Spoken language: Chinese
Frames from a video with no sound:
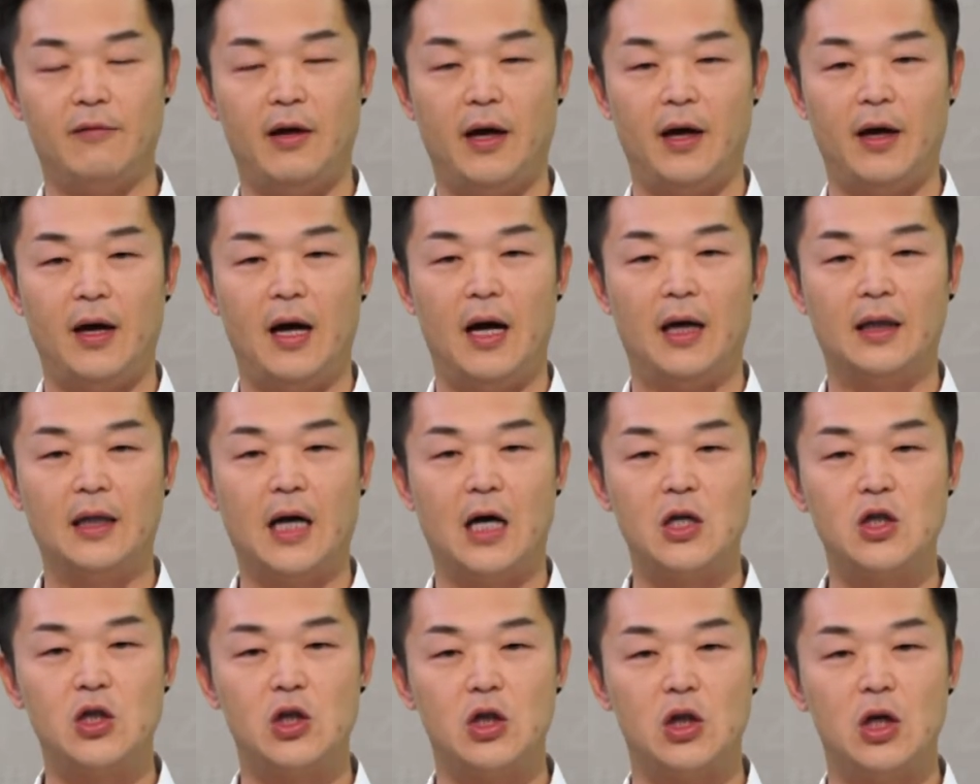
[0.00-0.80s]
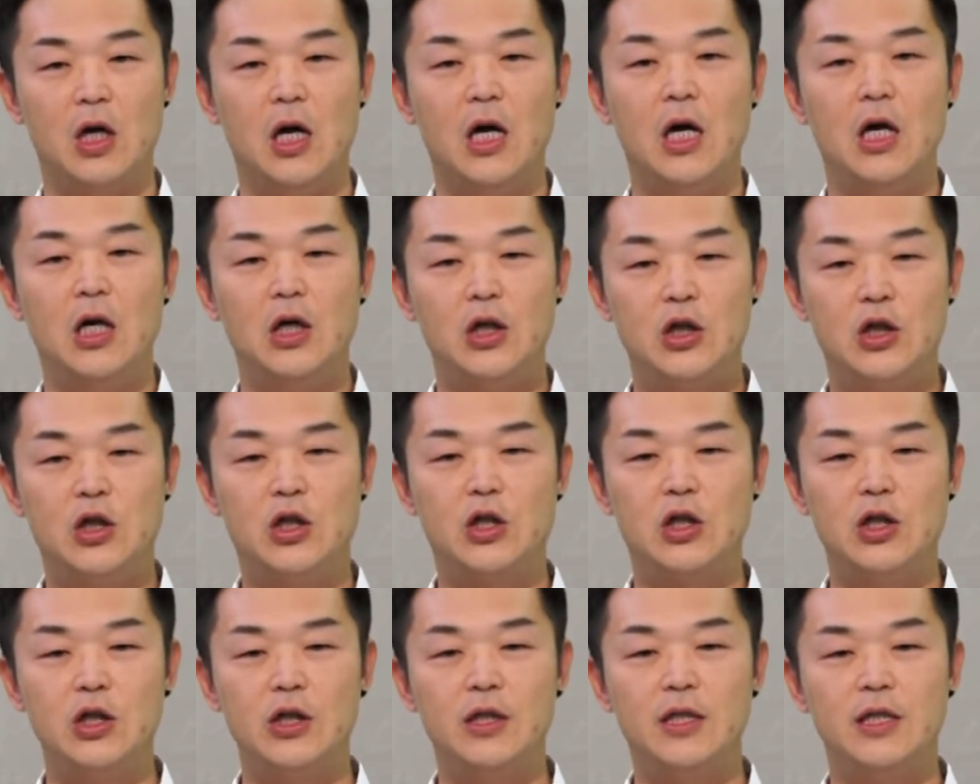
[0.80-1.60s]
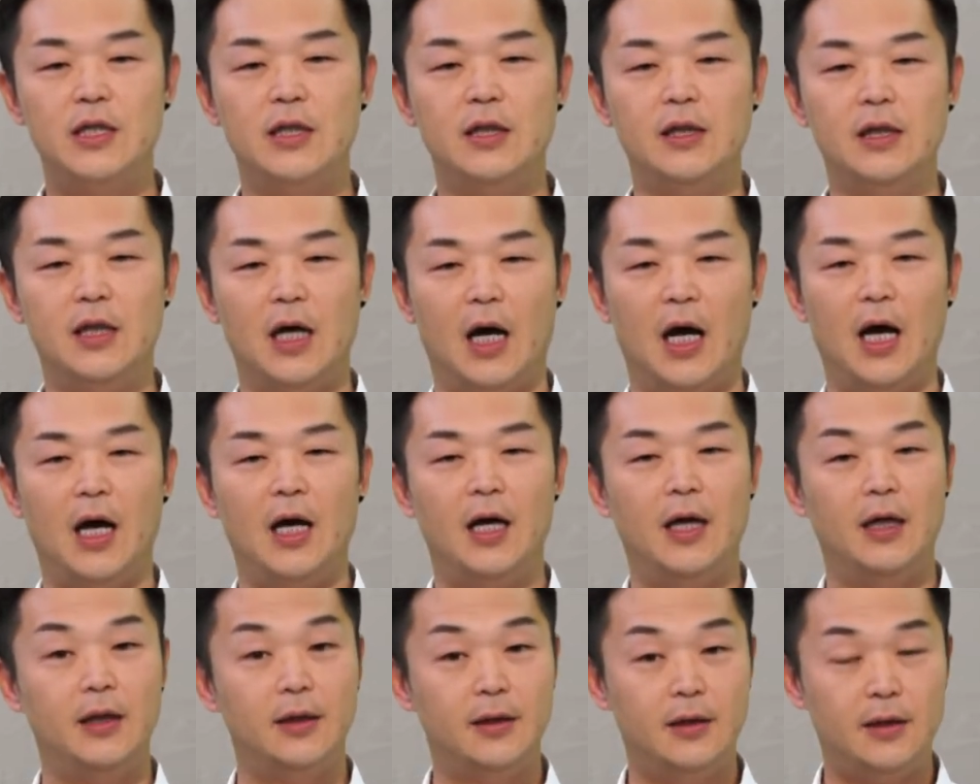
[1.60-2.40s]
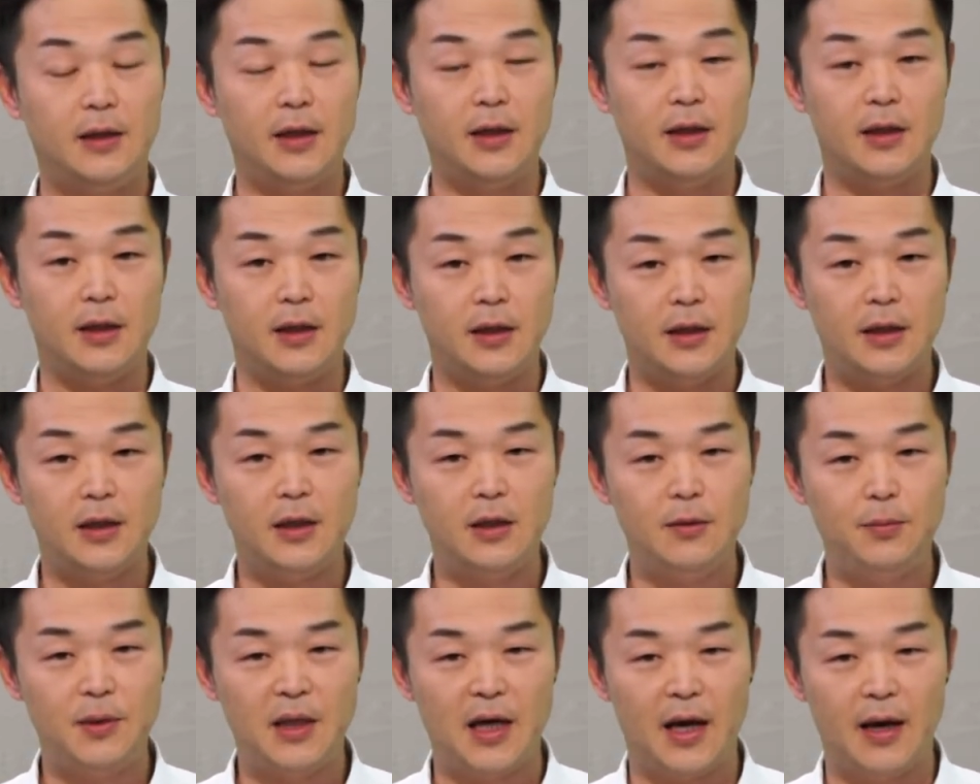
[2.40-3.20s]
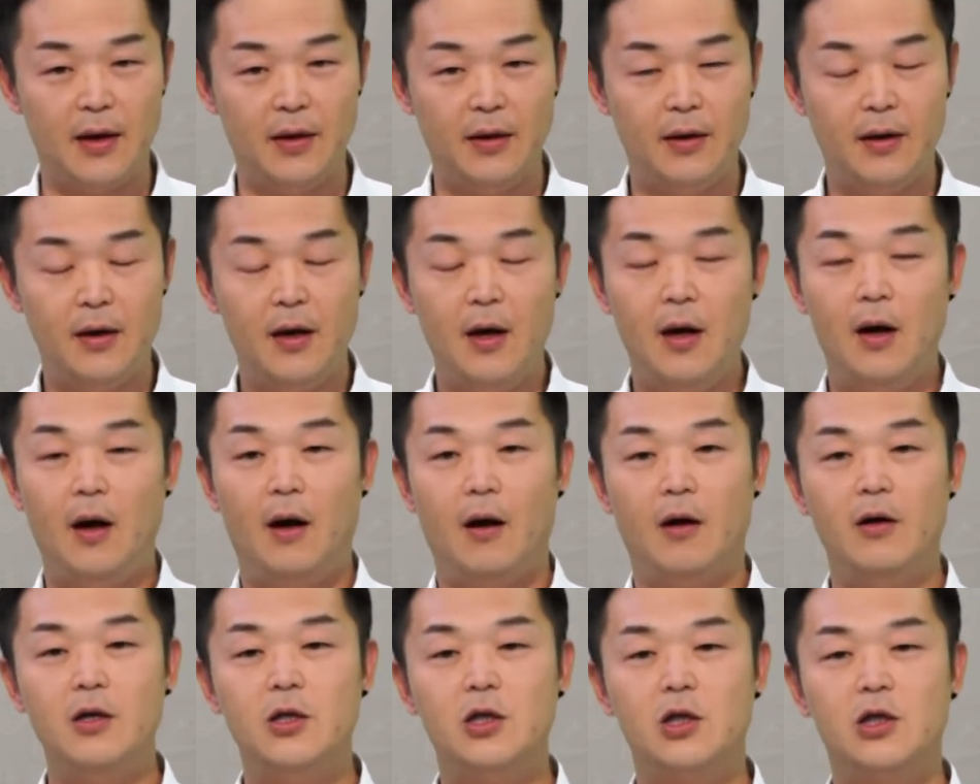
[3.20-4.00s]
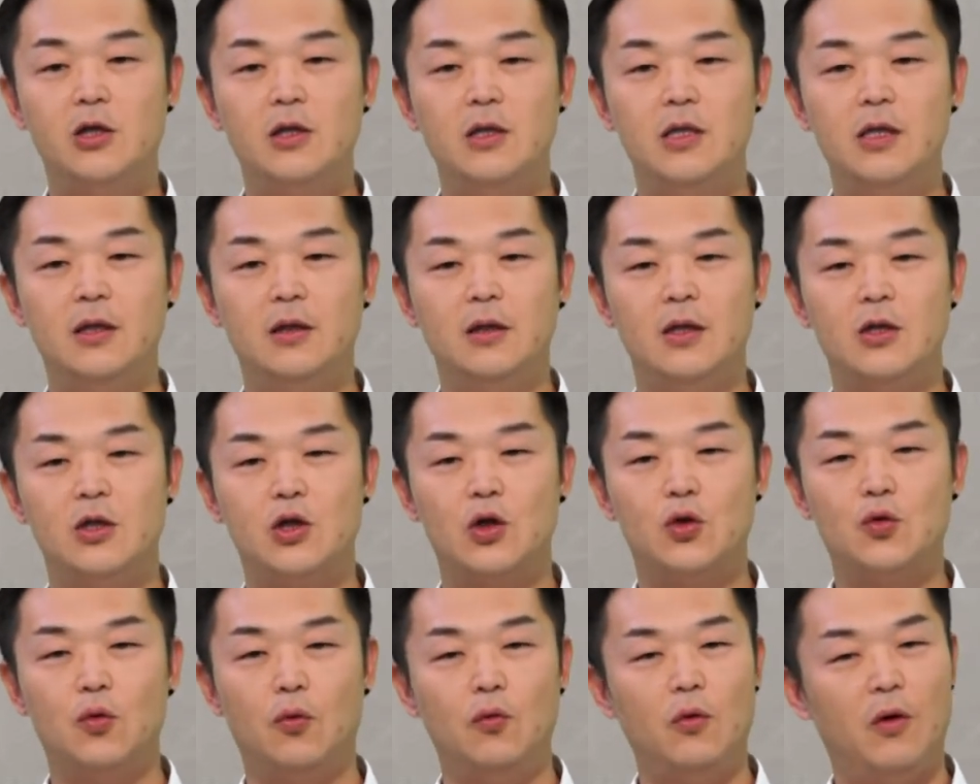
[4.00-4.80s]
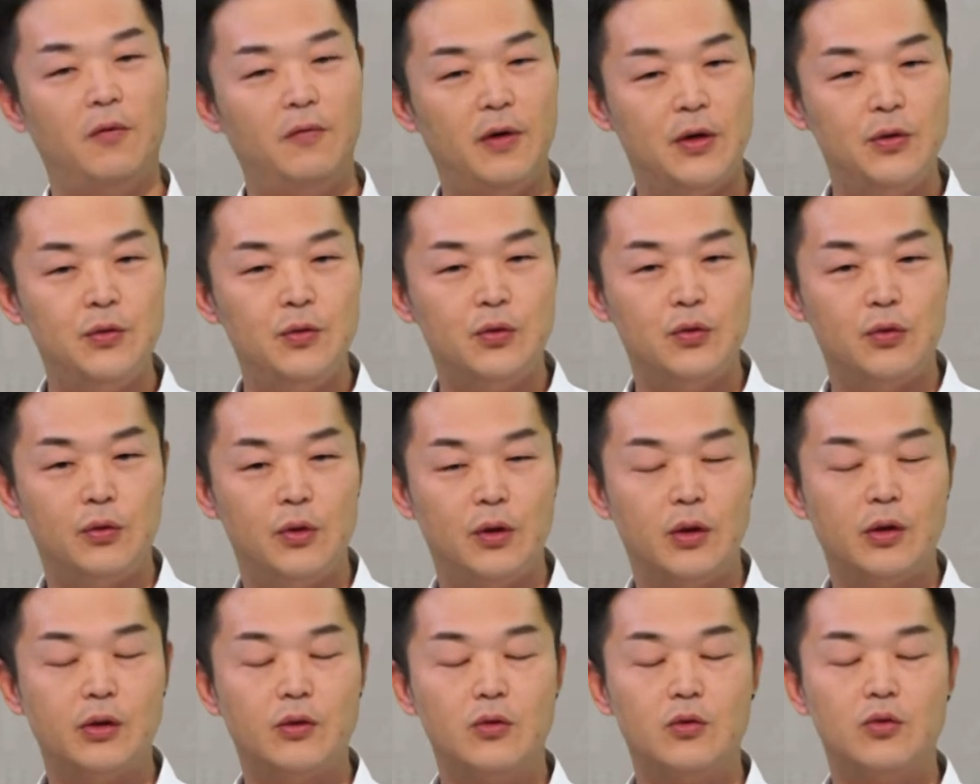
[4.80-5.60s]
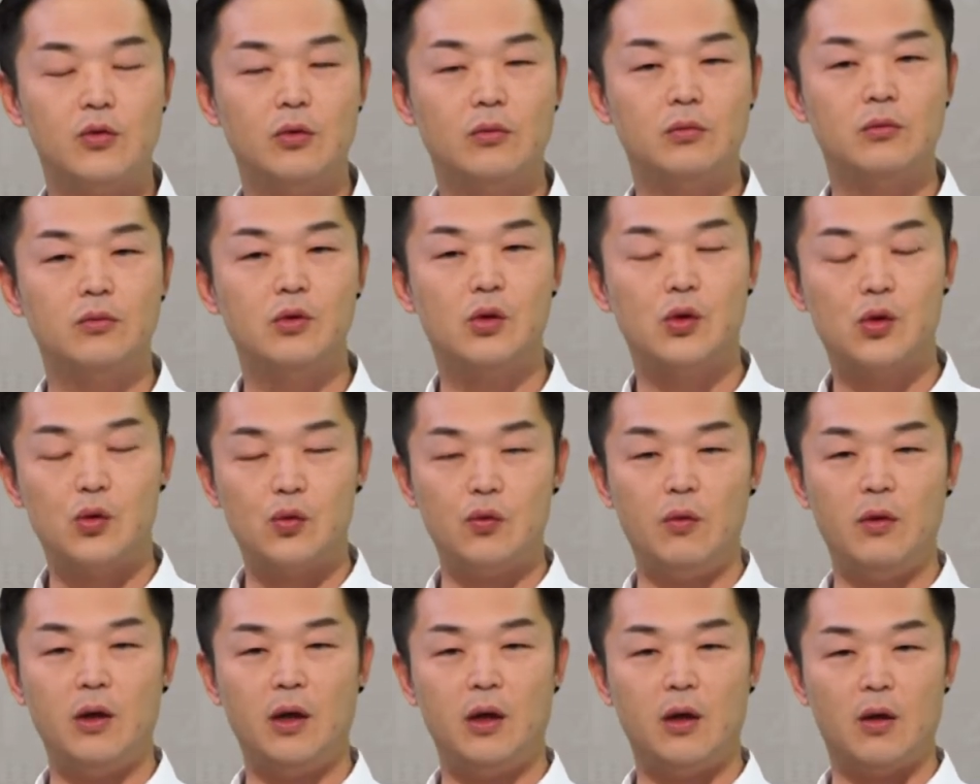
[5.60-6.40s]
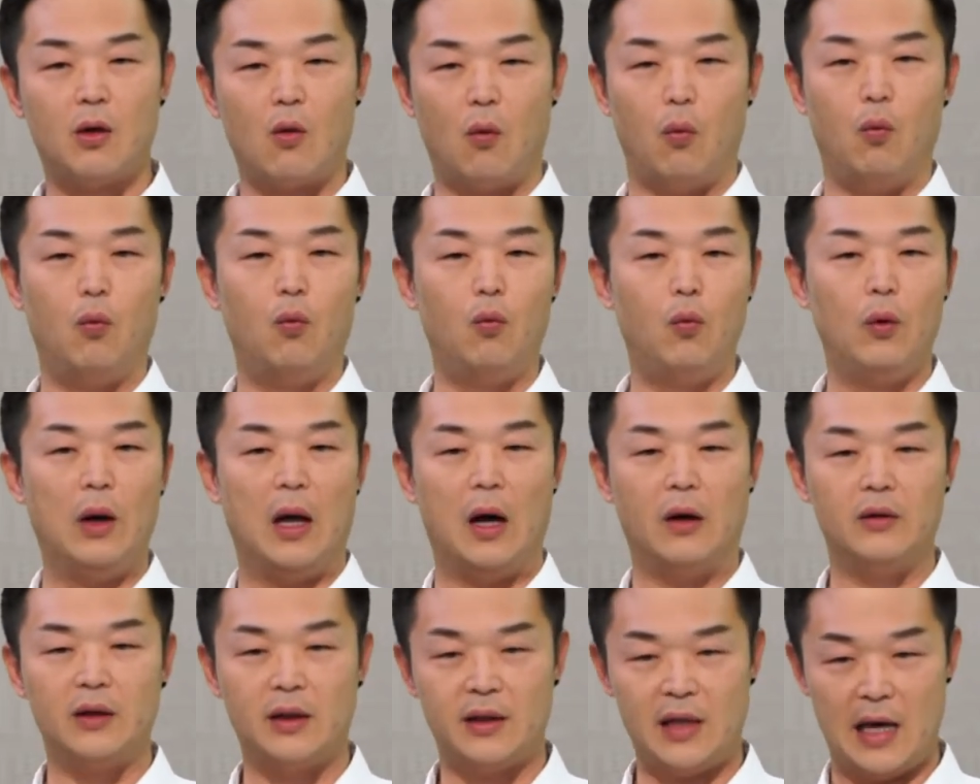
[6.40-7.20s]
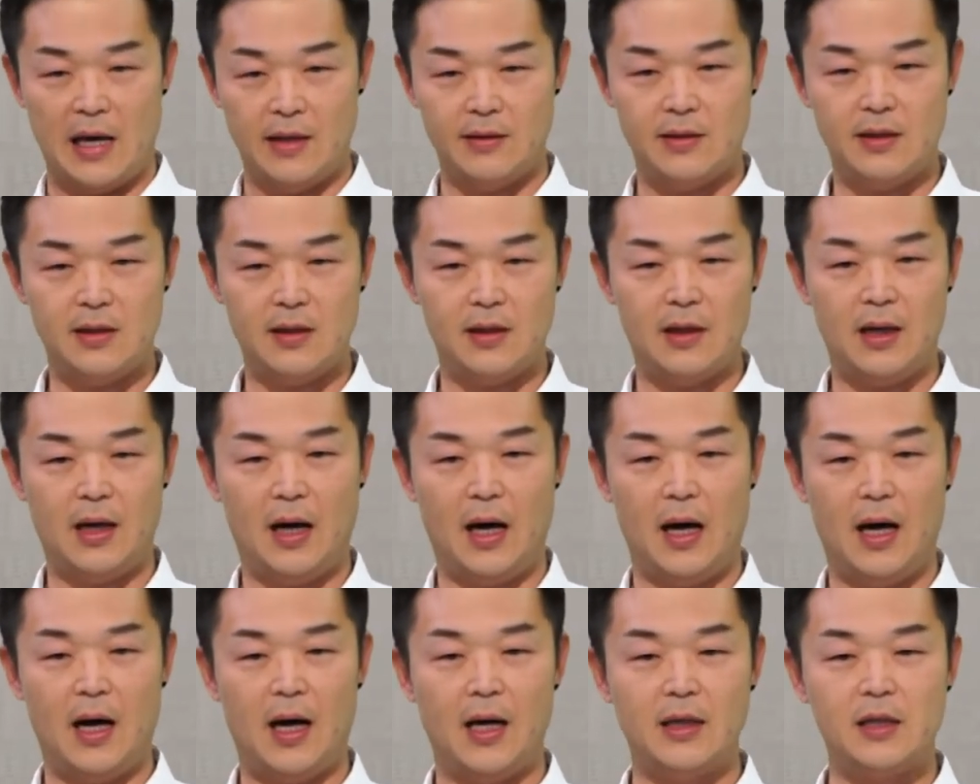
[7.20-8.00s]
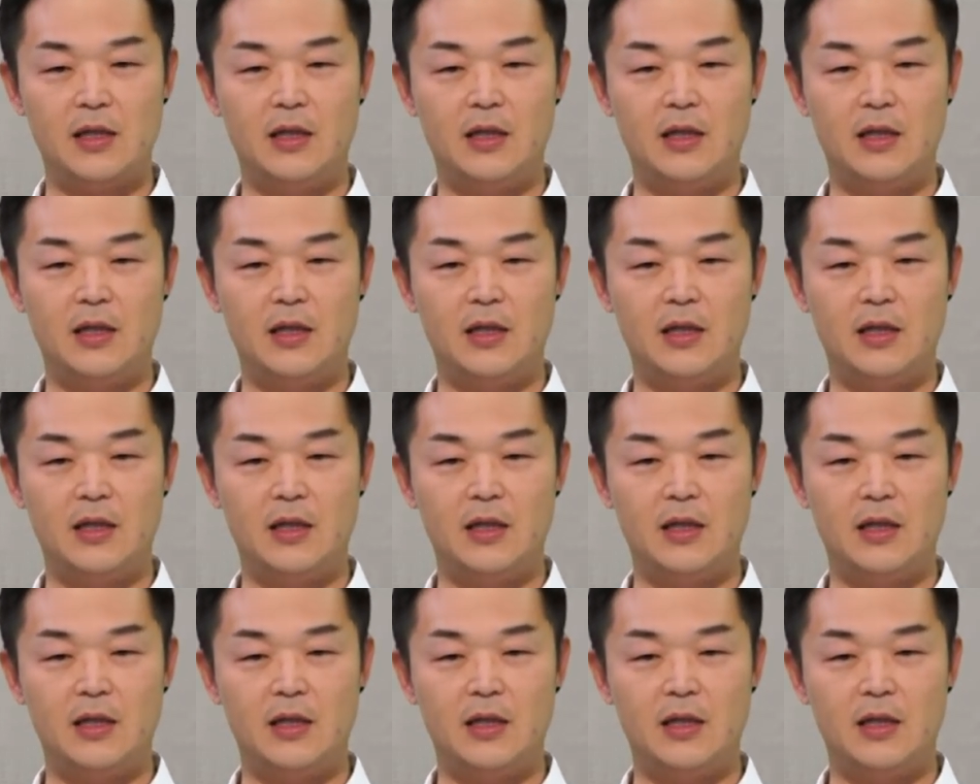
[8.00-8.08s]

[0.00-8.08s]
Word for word: 位啊！它是《诗经》的第一篇，而《诗经》呢是中国文学中最古老的典籍了啊！